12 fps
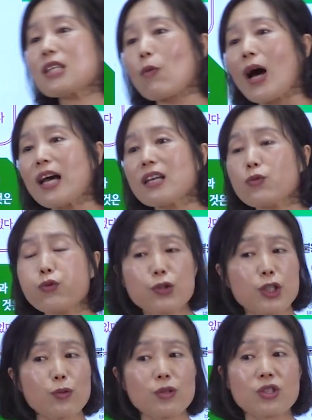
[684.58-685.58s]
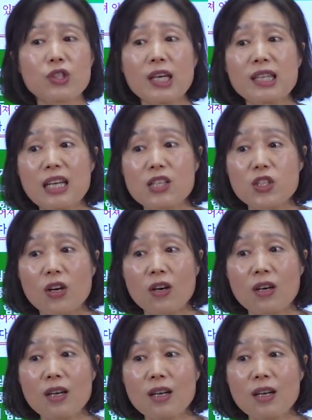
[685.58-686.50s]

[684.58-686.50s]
이제 과일을 후식으로 드셔야 되겠죠?